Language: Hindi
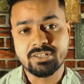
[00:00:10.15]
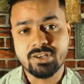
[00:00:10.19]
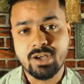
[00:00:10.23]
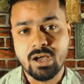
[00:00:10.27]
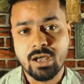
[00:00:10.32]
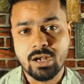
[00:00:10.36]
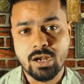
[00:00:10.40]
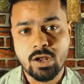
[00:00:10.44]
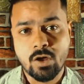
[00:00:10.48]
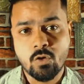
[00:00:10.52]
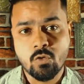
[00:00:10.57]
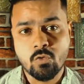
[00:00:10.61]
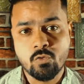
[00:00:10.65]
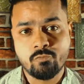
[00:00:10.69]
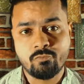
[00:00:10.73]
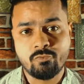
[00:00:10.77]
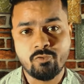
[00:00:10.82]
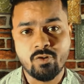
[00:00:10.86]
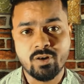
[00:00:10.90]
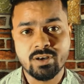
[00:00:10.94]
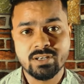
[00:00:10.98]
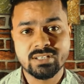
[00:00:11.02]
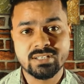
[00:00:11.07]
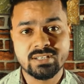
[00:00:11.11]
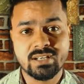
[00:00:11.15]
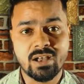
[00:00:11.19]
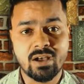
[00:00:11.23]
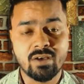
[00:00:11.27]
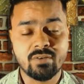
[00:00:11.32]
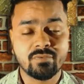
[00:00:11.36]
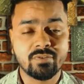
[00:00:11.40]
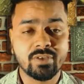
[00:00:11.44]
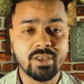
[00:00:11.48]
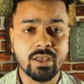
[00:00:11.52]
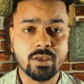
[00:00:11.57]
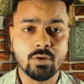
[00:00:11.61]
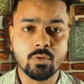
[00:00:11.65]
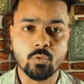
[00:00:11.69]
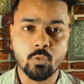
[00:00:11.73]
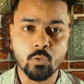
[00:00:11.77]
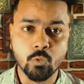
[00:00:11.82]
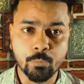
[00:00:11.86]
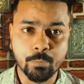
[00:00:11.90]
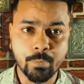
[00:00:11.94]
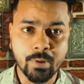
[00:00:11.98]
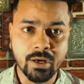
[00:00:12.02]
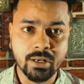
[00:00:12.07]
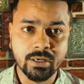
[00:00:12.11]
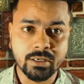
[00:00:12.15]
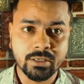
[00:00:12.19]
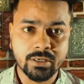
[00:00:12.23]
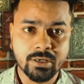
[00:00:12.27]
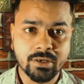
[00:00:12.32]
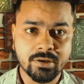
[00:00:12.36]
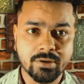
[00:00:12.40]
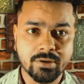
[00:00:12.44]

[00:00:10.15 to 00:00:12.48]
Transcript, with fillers: जा रहा हूं फॉन्ट्स कर्व के ऊपर